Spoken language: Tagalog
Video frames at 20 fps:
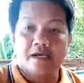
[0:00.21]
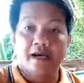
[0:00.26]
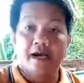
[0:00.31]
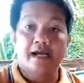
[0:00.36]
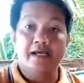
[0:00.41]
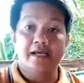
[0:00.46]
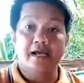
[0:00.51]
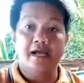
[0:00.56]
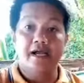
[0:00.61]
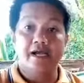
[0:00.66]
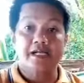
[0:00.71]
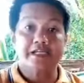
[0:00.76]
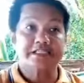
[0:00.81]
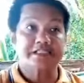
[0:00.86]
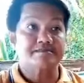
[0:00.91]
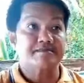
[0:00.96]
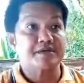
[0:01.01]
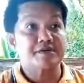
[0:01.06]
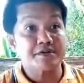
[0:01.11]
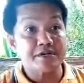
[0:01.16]
Hi
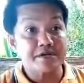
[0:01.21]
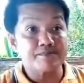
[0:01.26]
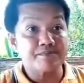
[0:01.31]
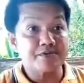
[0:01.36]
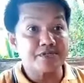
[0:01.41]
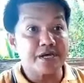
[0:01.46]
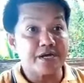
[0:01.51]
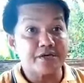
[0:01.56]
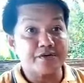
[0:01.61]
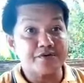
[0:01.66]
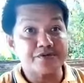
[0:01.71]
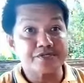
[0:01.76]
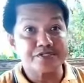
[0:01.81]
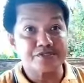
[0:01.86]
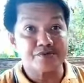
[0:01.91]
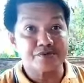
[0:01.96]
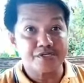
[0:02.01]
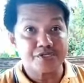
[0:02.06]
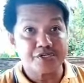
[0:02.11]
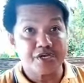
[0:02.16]
guys! Meron lang po tayong
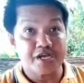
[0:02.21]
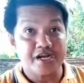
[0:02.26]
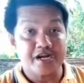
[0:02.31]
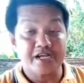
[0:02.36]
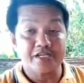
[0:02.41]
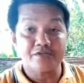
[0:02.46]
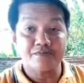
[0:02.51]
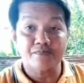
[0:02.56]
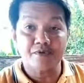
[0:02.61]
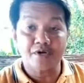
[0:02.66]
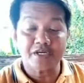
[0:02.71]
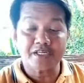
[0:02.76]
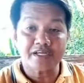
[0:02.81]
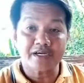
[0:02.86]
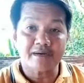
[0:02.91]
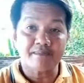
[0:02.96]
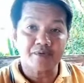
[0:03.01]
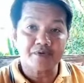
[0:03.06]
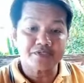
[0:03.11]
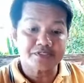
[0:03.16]
gustong i-share. Ito po ay
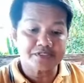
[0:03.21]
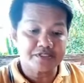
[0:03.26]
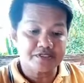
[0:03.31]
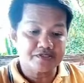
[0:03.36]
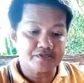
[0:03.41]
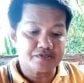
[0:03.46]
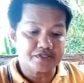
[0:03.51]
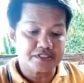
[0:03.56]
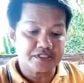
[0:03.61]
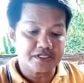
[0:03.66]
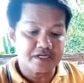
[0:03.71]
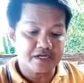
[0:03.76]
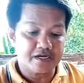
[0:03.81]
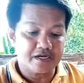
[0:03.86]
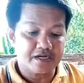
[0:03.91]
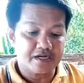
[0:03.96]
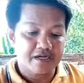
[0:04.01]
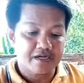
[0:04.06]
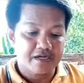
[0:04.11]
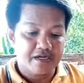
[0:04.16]
nakapost dito
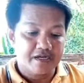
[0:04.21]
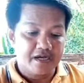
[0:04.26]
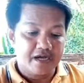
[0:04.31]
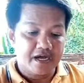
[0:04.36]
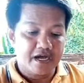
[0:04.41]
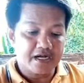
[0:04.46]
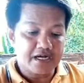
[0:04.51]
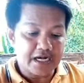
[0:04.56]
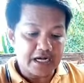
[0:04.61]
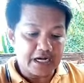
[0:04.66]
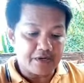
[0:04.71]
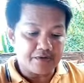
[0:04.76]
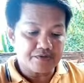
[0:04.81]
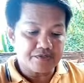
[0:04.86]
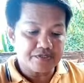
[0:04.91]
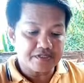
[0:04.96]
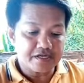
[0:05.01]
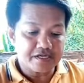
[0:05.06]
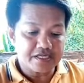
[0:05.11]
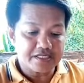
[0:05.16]
sa account
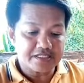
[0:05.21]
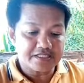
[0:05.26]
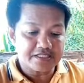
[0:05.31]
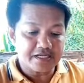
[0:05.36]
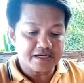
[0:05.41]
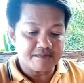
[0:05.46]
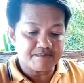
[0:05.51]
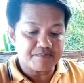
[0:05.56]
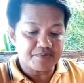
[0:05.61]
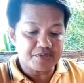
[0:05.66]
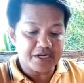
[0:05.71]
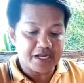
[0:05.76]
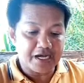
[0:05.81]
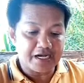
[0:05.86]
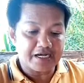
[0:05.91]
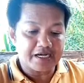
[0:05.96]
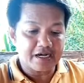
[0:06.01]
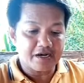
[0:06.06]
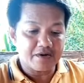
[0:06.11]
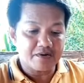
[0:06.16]
ng isang
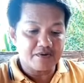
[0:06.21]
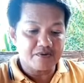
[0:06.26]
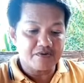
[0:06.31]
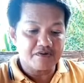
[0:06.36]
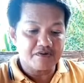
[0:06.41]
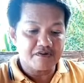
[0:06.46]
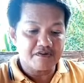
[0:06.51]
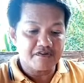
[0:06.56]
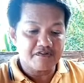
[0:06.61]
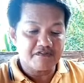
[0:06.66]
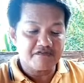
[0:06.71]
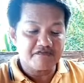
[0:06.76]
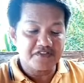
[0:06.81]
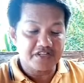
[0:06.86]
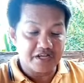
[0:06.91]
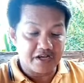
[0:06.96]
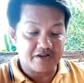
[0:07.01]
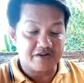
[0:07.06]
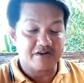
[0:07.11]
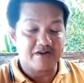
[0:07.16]
pulangaw
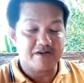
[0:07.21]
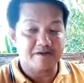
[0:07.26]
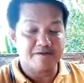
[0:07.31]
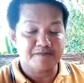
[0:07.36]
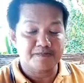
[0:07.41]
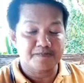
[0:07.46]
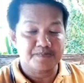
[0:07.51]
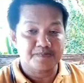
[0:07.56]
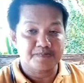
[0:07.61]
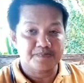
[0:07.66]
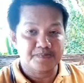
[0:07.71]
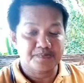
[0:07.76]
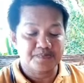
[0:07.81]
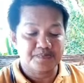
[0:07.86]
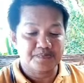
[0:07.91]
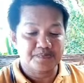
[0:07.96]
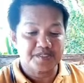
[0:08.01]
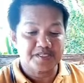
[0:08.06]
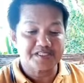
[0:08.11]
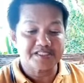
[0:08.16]
vlogger.
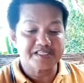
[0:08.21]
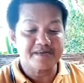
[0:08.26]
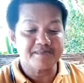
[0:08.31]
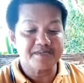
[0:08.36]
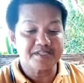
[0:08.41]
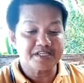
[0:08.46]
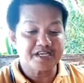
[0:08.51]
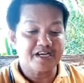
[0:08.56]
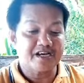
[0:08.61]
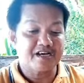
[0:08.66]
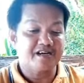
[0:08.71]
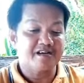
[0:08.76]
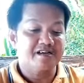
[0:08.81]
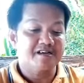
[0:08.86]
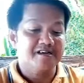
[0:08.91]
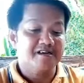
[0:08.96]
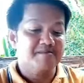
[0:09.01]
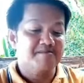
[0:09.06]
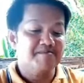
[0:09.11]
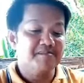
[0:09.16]
Sabi niya,
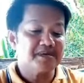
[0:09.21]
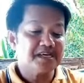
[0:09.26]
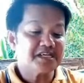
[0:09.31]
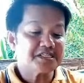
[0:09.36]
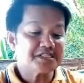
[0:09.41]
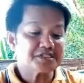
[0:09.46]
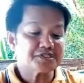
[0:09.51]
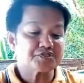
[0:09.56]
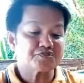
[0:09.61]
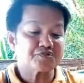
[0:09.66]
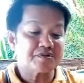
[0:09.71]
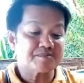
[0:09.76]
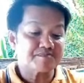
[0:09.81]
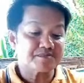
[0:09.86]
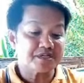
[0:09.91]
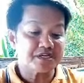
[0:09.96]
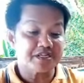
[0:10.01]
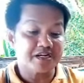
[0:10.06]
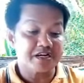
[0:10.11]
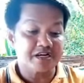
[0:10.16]
mainstream
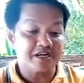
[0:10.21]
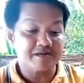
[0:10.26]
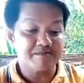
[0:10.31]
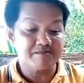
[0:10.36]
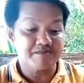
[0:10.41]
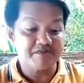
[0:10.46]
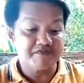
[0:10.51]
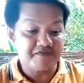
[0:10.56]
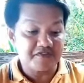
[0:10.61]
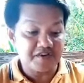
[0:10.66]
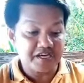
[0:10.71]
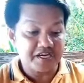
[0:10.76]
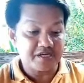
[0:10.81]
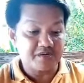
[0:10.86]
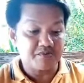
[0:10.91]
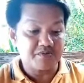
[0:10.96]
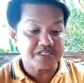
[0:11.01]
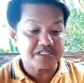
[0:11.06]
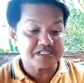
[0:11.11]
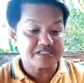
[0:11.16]
dinner
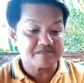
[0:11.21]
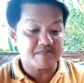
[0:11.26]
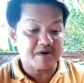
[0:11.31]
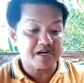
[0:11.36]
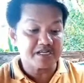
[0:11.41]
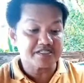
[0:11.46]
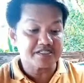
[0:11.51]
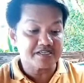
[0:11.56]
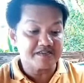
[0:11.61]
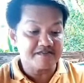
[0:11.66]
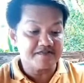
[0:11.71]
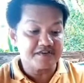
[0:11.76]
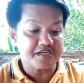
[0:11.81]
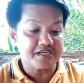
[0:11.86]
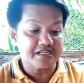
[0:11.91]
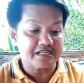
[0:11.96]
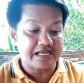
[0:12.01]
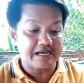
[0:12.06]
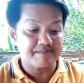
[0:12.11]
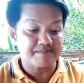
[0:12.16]
buffet with smart
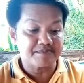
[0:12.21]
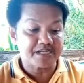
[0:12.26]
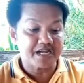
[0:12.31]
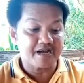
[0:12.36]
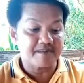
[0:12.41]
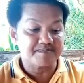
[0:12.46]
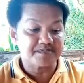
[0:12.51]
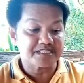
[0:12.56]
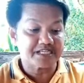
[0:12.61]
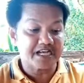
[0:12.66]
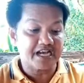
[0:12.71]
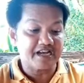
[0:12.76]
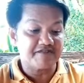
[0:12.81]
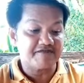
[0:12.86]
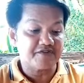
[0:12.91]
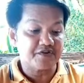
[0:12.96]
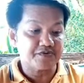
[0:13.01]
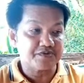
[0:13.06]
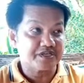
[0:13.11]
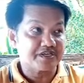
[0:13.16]
TV, laptops,
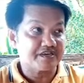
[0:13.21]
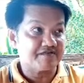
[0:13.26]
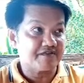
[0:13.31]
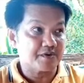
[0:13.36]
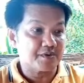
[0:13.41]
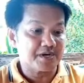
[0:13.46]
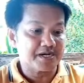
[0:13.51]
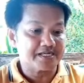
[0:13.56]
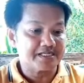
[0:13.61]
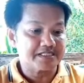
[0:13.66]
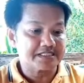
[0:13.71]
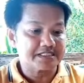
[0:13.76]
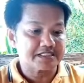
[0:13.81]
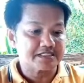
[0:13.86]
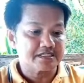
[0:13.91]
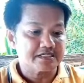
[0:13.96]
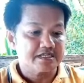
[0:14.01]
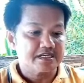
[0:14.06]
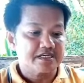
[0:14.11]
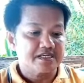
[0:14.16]
iPhone giveaways.
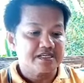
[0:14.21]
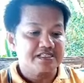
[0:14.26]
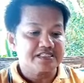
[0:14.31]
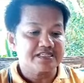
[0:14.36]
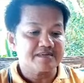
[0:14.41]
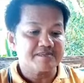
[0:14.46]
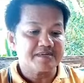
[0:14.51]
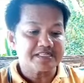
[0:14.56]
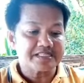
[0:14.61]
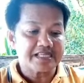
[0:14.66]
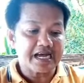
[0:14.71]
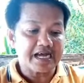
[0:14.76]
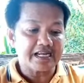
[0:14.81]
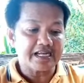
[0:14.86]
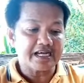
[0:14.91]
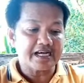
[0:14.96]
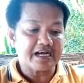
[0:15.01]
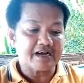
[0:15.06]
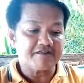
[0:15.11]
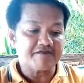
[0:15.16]

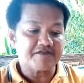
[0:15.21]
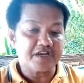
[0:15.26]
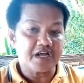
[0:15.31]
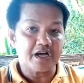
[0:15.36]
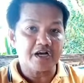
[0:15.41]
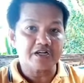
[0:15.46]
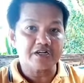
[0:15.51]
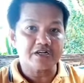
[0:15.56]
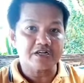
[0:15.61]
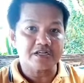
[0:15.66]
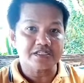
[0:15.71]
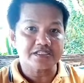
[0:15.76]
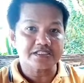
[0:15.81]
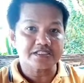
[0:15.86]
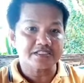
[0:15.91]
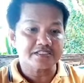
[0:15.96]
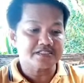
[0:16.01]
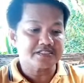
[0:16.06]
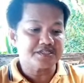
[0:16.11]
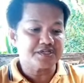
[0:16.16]
Samantala, ang
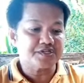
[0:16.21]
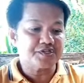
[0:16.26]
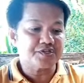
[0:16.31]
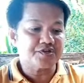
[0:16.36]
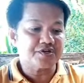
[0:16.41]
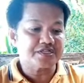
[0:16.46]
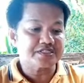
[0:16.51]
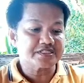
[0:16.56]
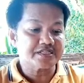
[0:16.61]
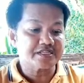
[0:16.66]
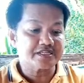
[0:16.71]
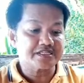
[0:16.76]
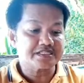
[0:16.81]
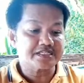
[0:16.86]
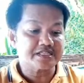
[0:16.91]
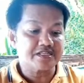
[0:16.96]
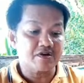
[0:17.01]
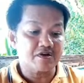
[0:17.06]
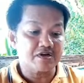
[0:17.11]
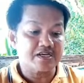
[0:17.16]
vloggers, senior
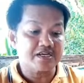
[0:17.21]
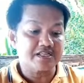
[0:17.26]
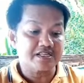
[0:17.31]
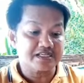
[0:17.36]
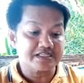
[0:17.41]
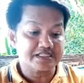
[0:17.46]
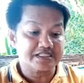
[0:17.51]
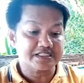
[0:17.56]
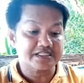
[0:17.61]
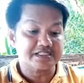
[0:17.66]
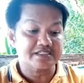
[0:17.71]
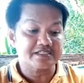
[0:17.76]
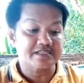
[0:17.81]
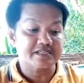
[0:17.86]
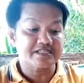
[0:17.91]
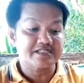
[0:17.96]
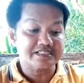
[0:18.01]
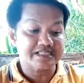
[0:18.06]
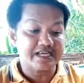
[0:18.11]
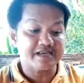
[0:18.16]
citizen loyalists,
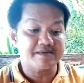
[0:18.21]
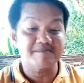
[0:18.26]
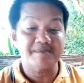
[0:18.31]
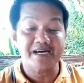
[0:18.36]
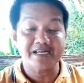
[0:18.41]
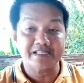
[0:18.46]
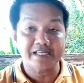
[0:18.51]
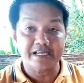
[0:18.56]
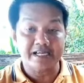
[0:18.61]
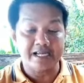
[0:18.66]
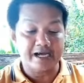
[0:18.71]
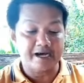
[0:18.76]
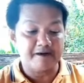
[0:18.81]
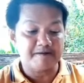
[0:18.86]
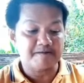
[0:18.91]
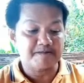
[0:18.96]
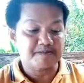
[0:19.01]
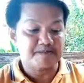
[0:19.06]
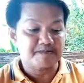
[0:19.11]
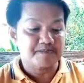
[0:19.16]
insaymada
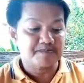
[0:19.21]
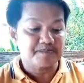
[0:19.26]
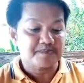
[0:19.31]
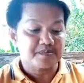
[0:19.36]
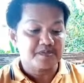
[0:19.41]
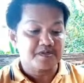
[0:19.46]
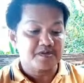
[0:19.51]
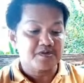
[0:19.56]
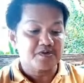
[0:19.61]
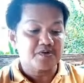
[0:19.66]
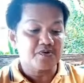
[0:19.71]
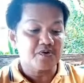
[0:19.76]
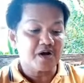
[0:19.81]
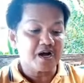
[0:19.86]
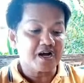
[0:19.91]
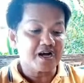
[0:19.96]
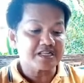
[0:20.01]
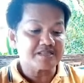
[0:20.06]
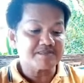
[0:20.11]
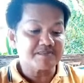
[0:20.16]
lang. Kung
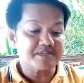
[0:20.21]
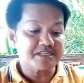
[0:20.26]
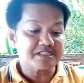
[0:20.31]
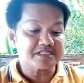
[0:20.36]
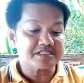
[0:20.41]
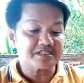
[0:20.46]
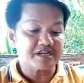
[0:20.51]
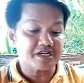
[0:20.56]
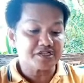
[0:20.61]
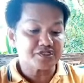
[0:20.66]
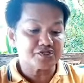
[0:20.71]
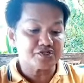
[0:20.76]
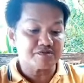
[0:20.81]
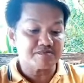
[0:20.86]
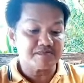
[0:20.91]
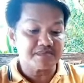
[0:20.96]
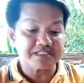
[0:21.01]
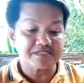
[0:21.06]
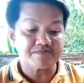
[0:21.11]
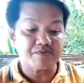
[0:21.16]
ang administrasyon
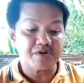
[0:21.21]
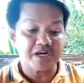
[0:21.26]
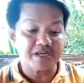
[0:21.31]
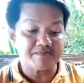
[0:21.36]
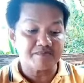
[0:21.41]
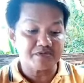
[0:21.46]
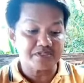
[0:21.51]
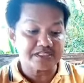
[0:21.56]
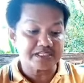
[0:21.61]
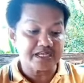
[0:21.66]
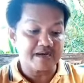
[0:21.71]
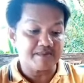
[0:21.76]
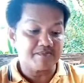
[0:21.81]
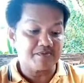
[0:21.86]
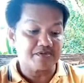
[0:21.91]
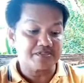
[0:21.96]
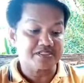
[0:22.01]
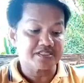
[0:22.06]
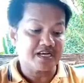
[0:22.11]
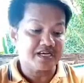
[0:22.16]
mismo ay
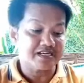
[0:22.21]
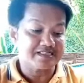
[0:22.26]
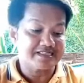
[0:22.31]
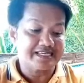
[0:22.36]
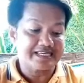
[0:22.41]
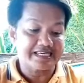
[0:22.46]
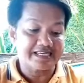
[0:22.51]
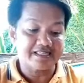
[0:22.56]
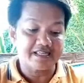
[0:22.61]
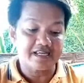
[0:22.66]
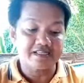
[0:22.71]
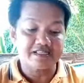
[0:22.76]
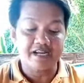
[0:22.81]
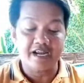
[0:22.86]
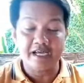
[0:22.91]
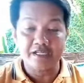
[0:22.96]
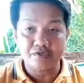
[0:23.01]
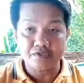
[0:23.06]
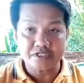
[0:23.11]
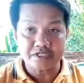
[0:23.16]
busabos ang tingin at
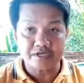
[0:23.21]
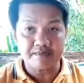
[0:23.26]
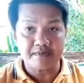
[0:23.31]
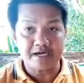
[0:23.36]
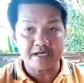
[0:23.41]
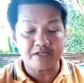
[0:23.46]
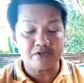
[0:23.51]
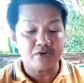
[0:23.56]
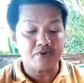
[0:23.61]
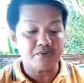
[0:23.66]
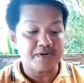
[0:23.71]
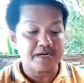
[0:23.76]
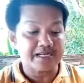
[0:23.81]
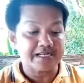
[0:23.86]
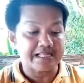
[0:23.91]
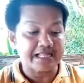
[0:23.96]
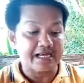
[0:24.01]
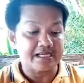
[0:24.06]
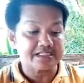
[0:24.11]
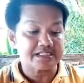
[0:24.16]
rato sa mga lower
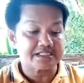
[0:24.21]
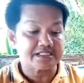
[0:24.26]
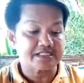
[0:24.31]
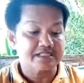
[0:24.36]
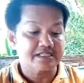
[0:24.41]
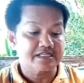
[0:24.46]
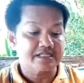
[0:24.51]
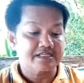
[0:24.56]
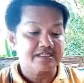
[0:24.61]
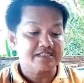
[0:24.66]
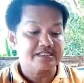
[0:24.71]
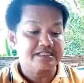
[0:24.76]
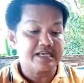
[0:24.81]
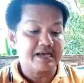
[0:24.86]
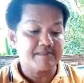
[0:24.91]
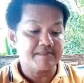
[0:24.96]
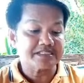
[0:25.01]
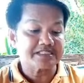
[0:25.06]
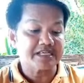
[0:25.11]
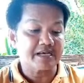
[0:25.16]
class,
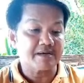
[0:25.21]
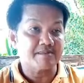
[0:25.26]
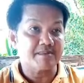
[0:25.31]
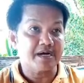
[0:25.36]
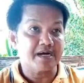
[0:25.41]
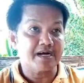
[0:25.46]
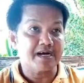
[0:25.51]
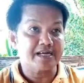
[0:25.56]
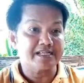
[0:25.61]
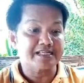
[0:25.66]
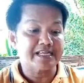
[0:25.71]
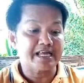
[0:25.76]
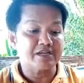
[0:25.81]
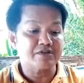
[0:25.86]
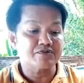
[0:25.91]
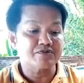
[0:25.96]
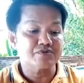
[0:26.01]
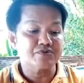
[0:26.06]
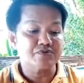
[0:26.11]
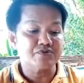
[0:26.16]
sama-sama at
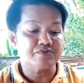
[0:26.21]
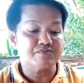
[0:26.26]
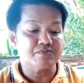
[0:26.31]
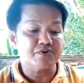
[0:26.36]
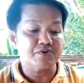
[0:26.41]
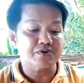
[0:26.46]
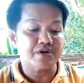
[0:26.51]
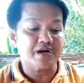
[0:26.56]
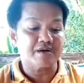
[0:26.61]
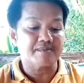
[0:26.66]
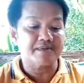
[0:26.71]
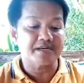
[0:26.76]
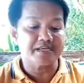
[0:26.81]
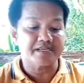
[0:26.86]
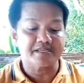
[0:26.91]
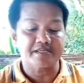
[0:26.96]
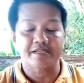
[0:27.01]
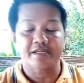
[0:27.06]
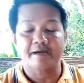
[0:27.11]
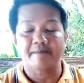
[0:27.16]
lalong lulubog ang
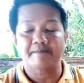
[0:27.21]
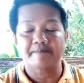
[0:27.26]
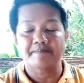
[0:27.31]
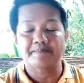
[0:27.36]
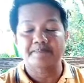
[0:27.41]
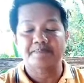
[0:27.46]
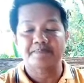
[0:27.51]
mahihirap.